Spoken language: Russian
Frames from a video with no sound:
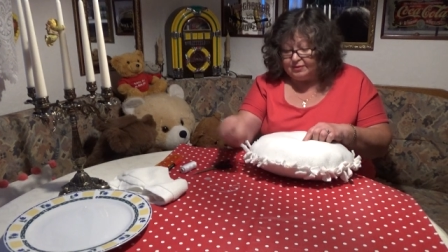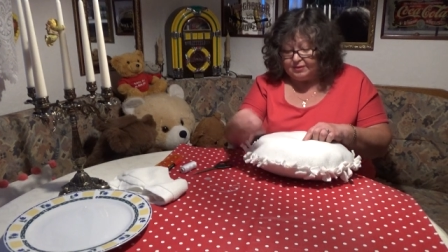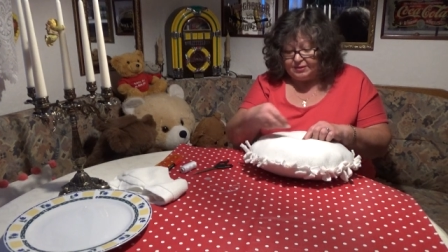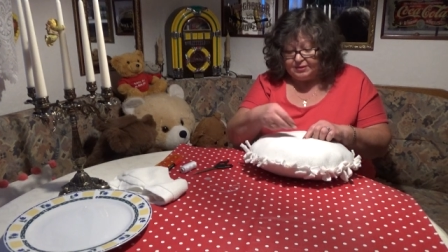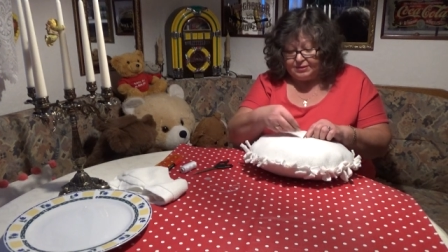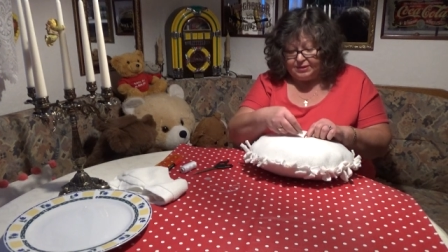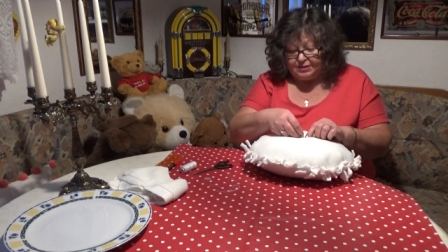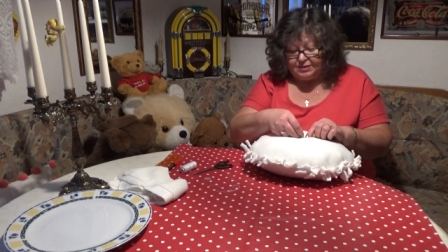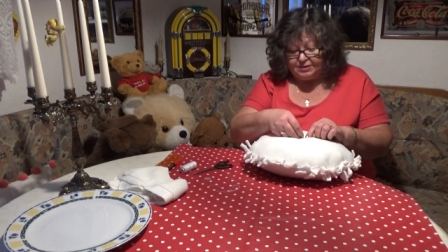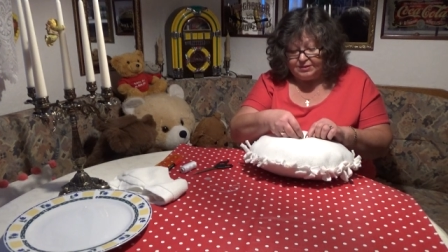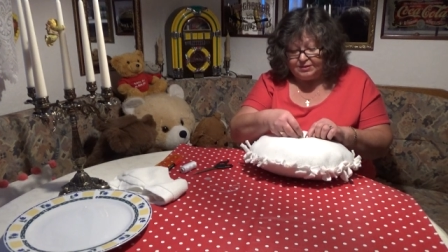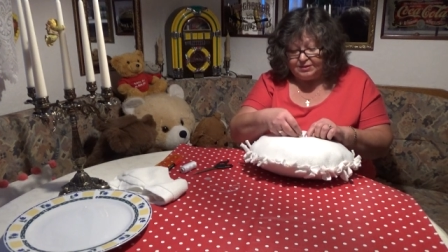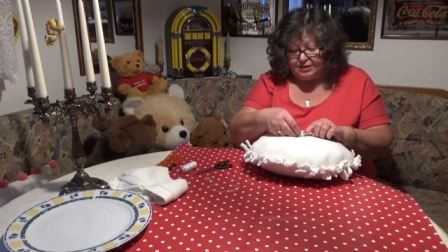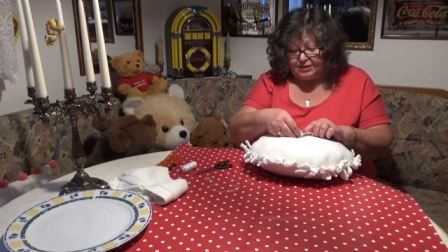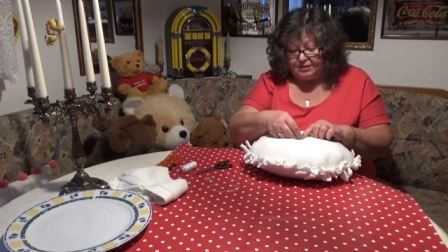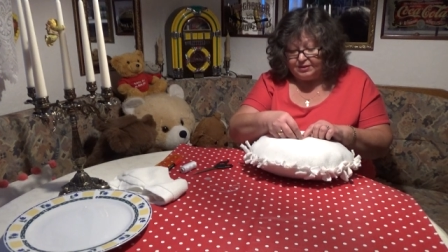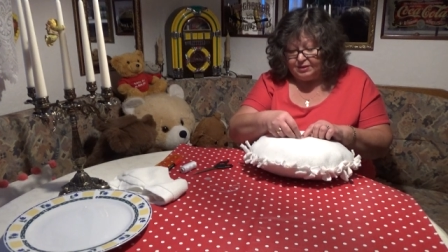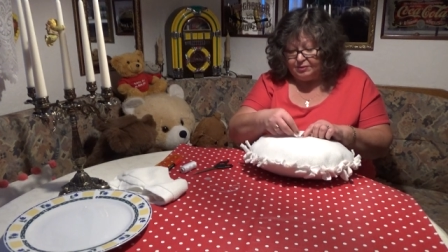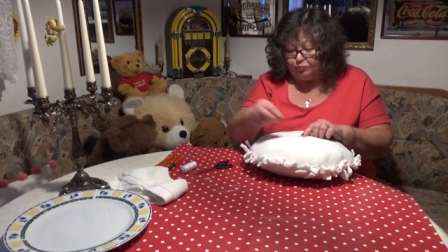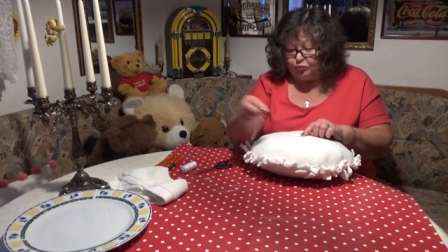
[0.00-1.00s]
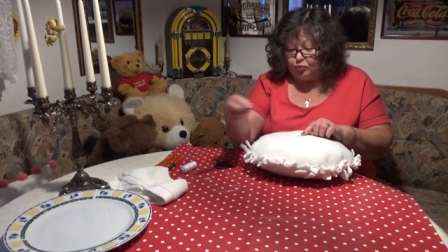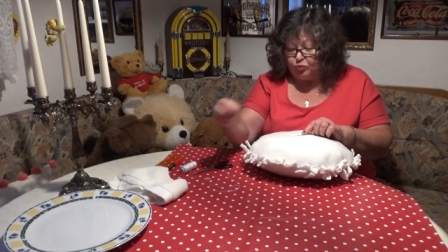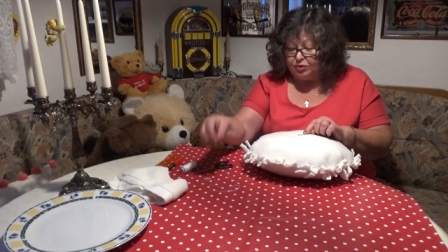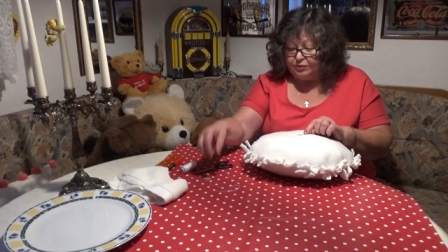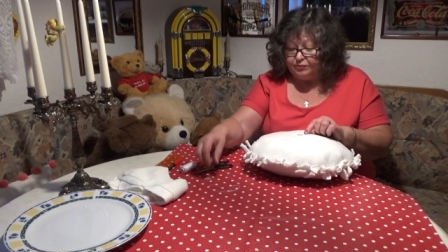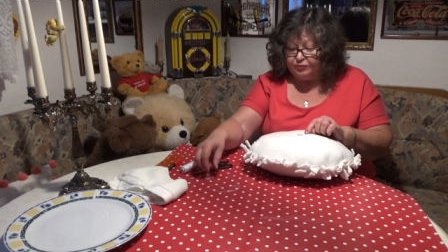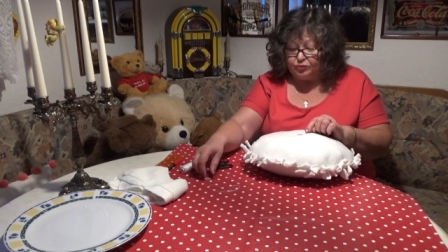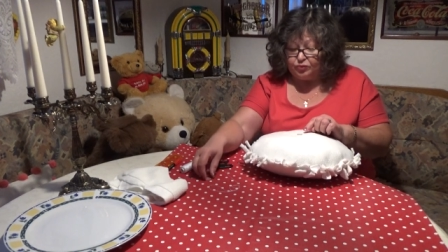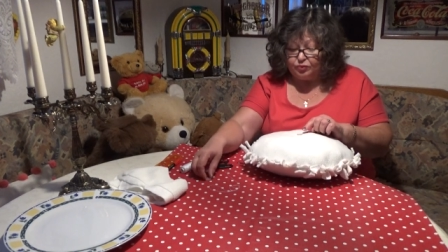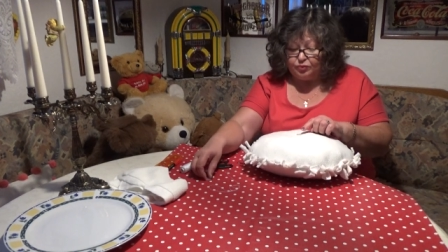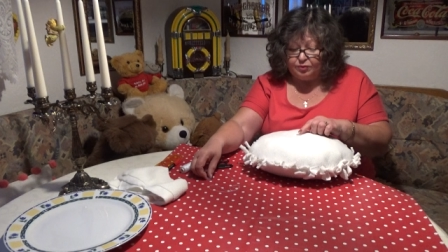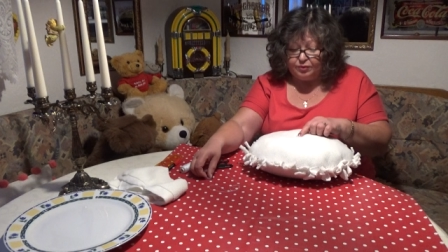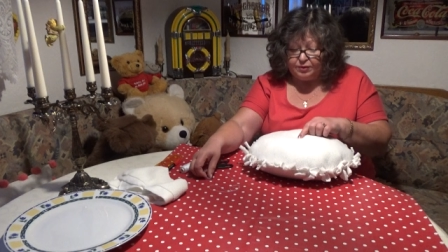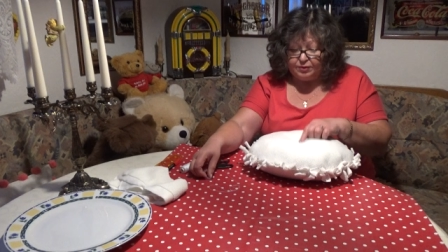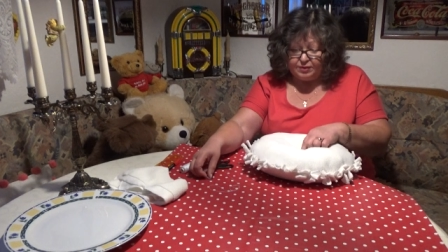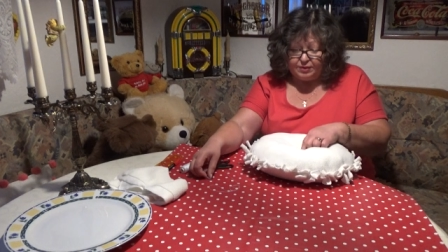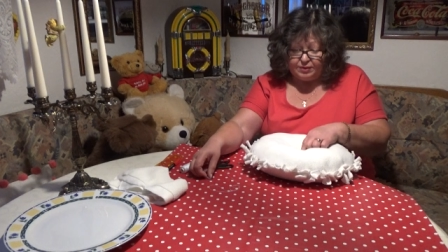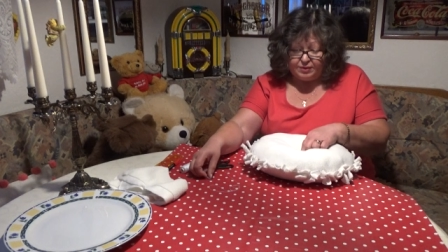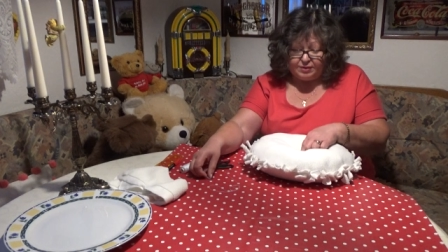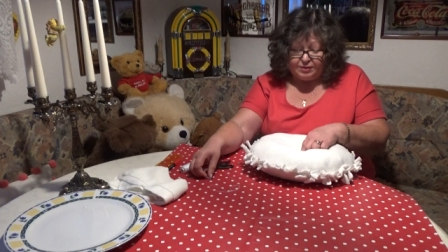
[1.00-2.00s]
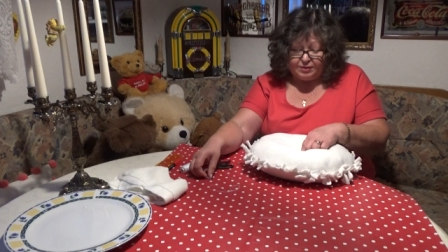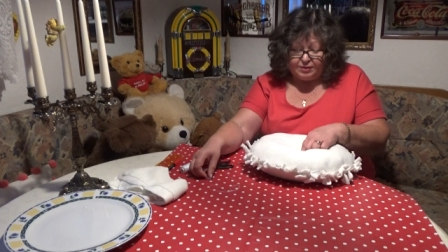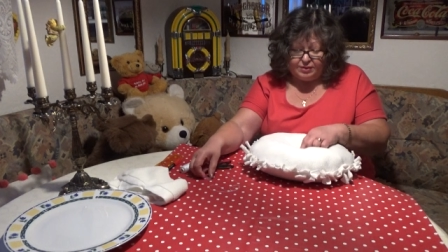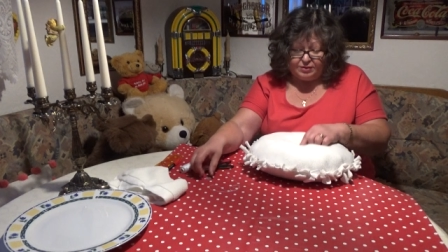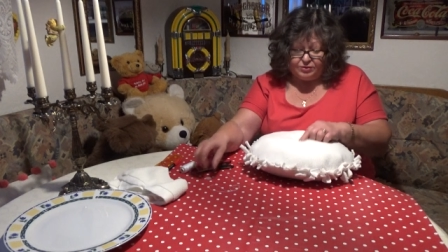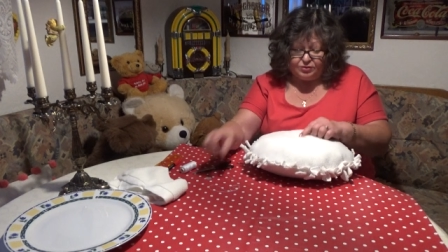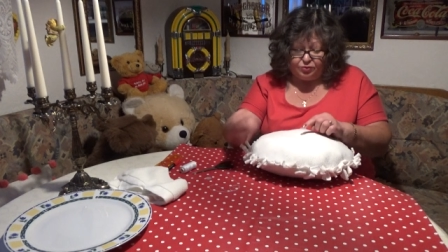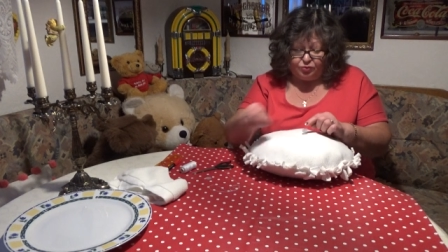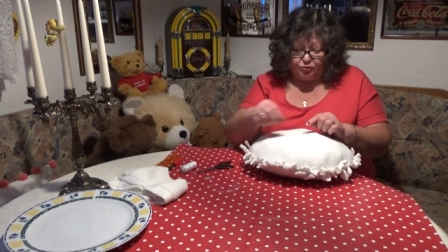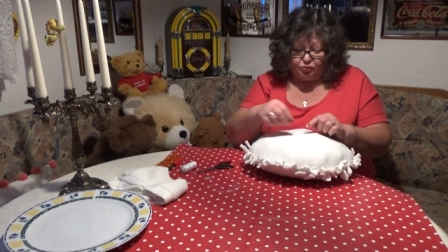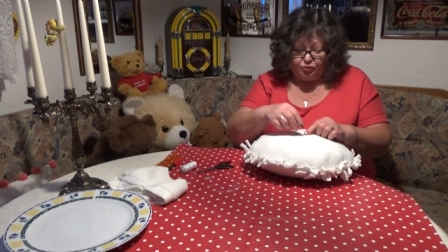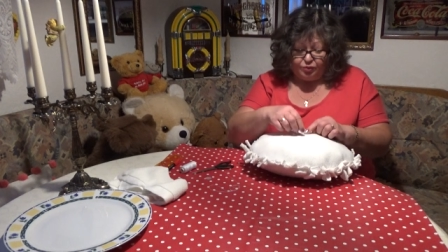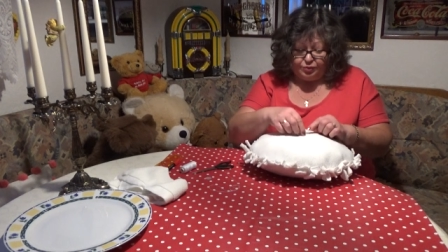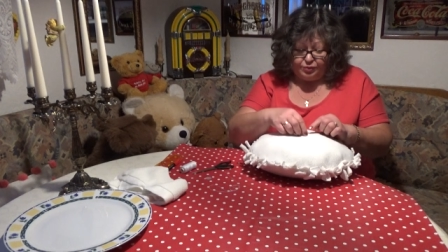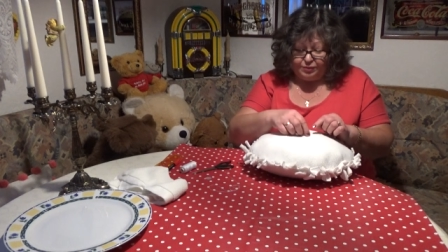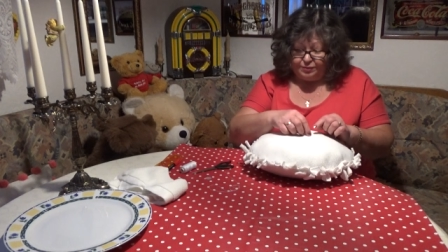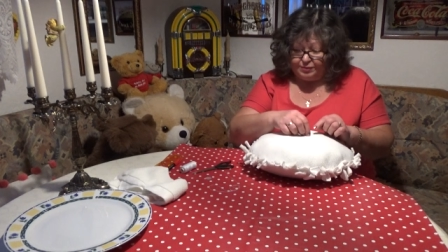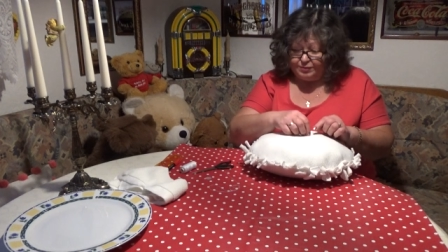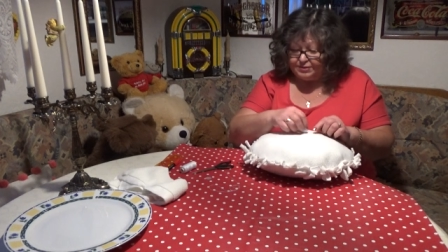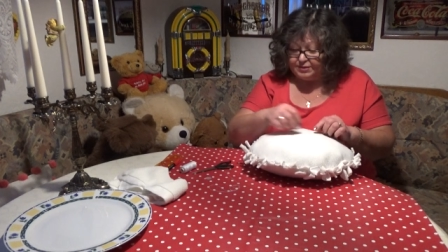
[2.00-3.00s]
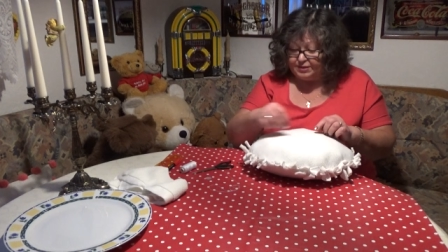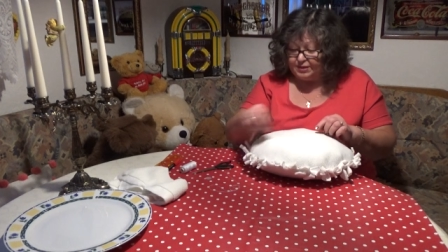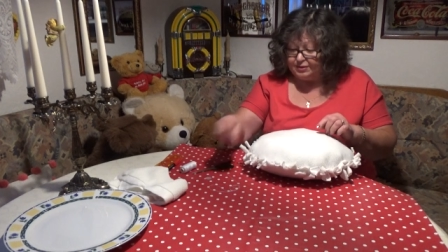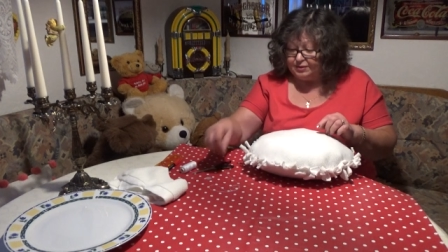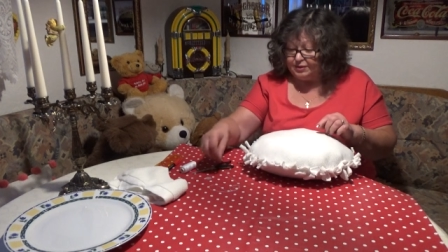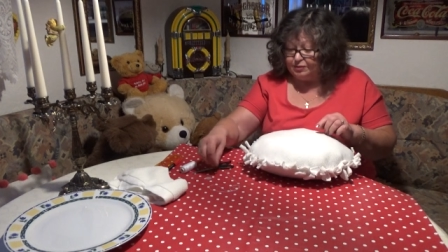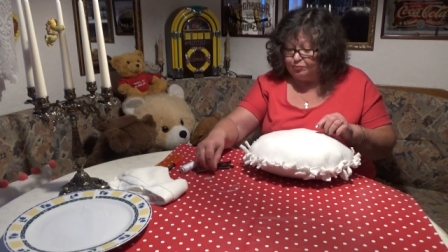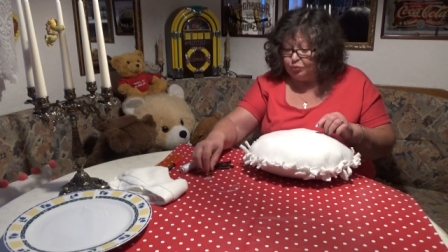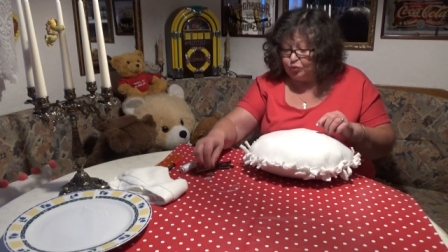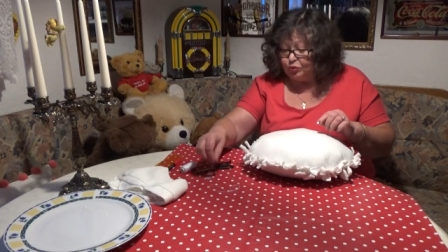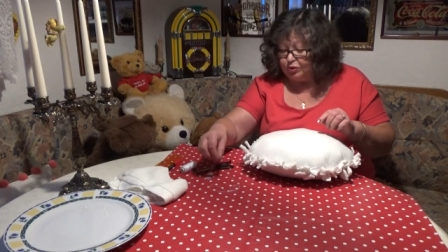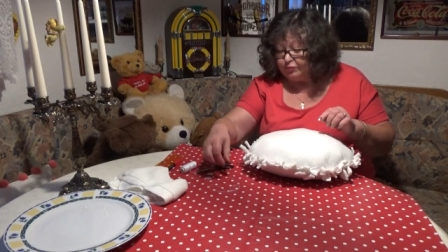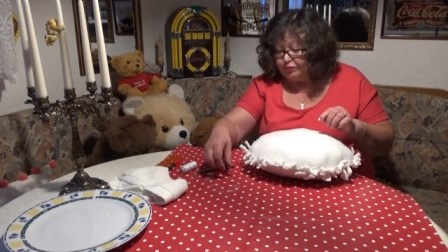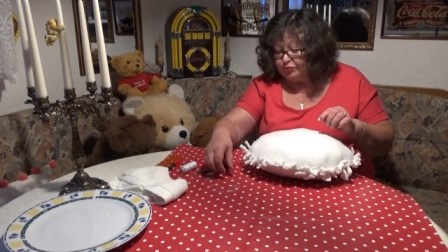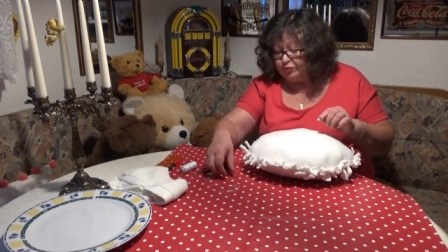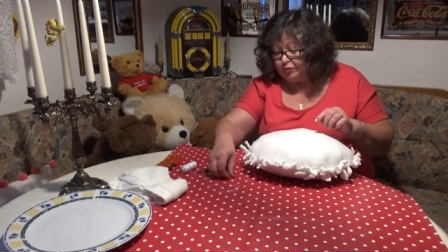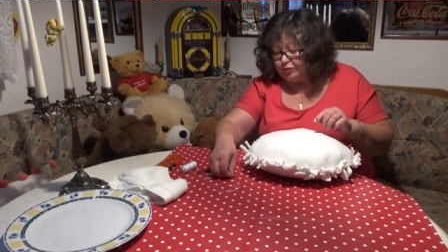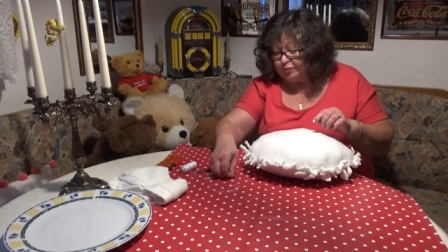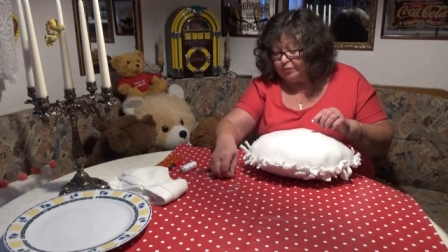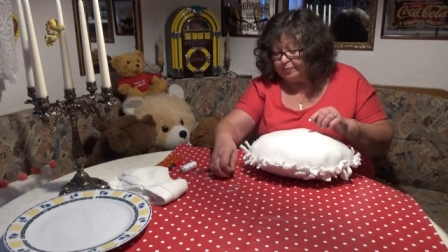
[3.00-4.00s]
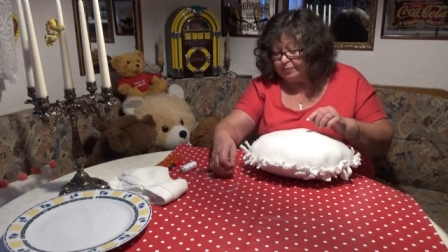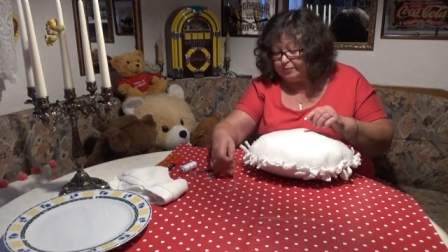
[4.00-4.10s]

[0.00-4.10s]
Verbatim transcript: с этой стороны пуговку и с другой стороны пуговку.